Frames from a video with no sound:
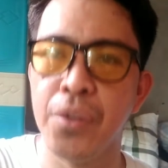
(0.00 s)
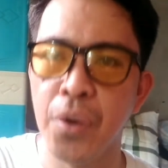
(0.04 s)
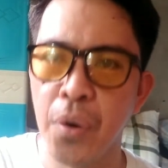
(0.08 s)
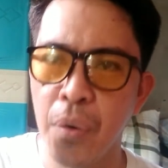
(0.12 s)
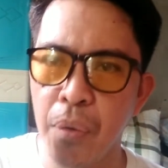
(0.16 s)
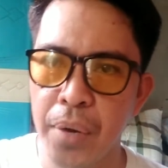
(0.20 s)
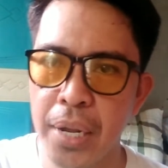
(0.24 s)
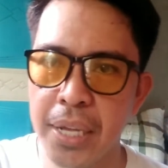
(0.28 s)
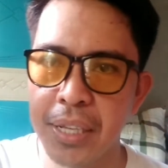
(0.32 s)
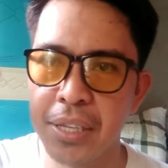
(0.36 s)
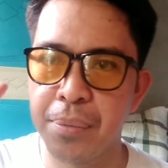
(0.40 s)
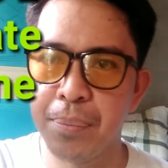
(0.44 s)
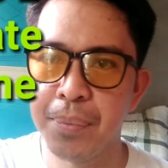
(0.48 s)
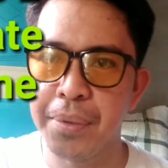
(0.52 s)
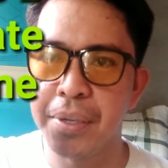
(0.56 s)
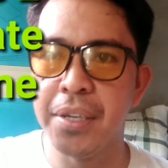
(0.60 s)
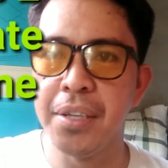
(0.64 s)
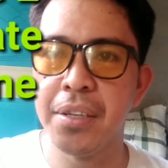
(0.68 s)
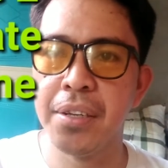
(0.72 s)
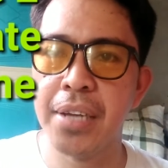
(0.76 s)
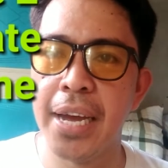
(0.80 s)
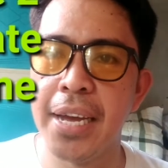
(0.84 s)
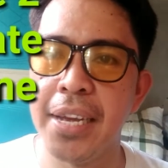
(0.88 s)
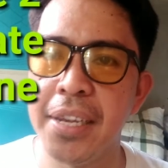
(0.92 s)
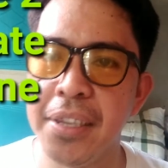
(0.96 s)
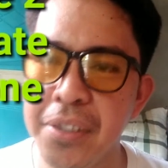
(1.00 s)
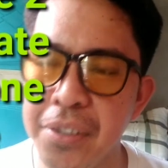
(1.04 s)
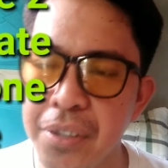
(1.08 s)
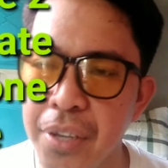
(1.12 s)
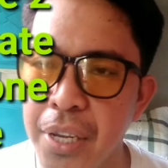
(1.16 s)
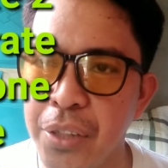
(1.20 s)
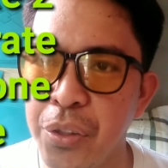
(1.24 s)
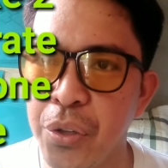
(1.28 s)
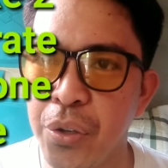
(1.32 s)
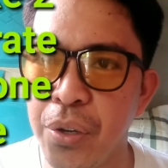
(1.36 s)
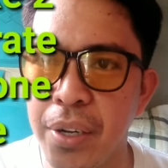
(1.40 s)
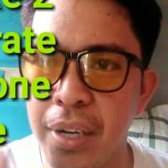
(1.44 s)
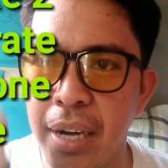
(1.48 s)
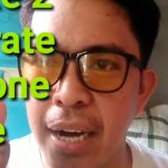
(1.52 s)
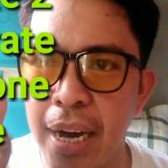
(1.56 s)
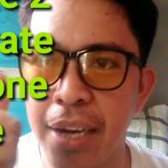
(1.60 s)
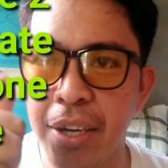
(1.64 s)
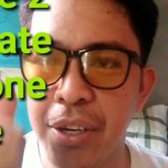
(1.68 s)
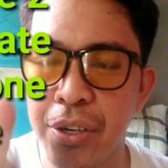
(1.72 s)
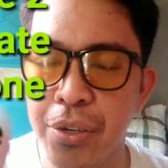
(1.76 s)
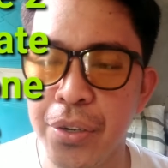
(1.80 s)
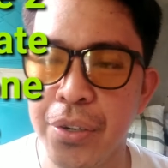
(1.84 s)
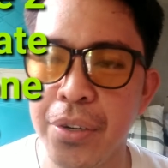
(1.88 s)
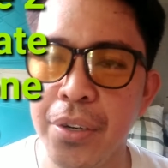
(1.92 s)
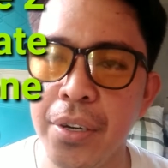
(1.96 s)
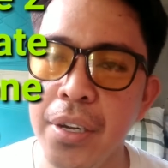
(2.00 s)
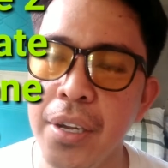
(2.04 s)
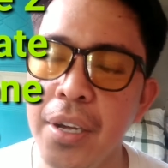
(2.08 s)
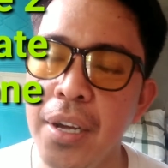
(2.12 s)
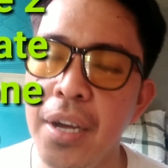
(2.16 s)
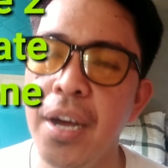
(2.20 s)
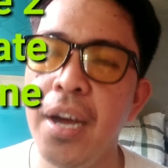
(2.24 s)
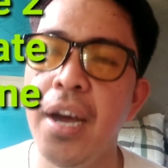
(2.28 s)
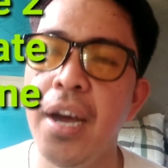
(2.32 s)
So, let's begin guys. Ito na nga yun.